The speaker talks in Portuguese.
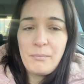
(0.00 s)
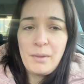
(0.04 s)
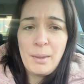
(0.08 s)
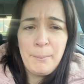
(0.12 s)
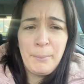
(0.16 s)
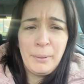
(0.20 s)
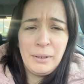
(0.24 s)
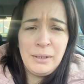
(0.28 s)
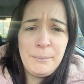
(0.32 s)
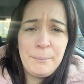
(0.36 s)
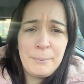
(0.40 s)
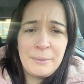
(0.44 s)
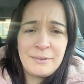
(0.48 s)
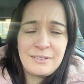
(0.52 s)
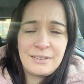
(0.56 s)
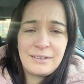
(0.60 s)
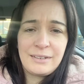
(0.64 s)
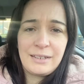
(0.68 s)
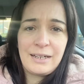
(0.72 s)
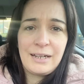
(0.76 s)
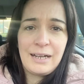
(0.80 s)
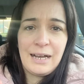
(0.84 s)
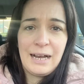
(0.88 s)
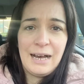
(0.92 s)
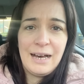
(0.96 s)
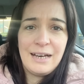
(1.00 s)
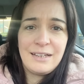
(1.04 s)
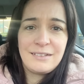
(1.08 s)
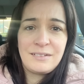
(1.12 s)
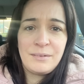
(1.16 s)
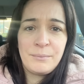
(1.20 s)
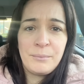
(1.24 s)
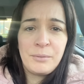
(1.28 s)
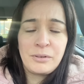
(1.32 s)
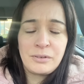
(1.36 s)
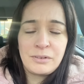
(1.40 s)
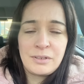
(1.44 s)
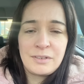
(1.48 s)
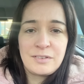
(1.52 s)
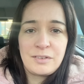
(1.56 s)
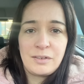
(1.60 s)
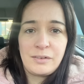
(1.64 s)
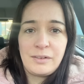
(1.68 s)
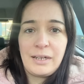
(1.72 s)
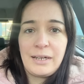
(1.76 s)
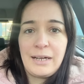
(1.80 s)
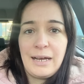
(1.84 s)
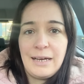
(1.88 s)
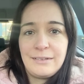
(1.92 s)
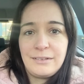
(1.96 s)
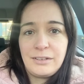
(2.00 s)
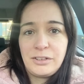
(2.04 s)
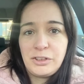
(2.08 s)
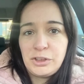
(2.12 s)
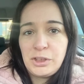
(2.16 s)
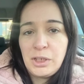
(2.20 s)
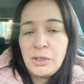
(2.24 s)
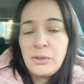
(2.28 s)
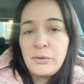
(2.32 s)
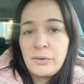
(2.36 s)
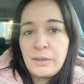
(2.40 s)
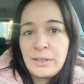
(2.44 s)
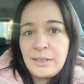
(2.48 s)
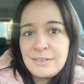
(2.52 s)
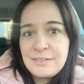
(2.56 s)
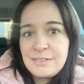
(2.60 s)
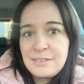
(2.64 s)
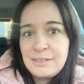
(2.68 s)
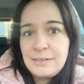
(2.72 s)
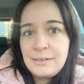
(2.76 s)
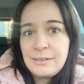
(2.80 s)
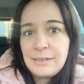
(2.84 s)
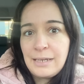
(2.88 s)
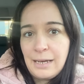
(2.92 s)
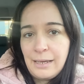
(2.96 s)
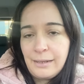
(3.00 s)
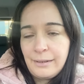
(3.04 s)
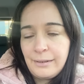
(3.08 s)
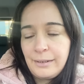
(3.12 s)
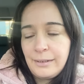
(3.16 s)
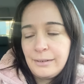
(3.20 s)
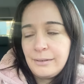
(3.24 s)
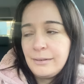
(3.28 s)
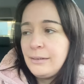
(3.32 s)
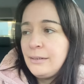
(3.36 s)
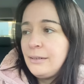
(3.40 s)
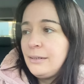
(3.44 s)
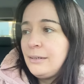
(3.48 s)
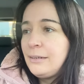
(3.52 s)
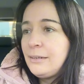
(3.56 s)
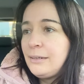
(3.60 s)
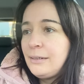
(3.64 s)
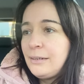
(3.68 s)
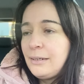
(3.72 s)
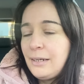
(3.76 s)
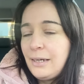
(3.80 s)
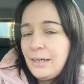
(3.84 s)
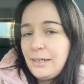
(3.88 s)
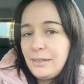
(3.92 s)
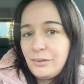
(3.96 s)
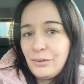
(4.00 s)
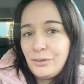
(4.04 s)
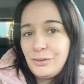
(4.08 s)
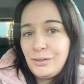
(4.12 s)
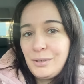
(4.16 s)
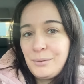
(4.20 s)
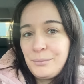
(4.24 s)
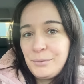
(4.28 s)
para a limpeza da casa e manutenção da casa, que eu já não tenho assim nada. Então tenho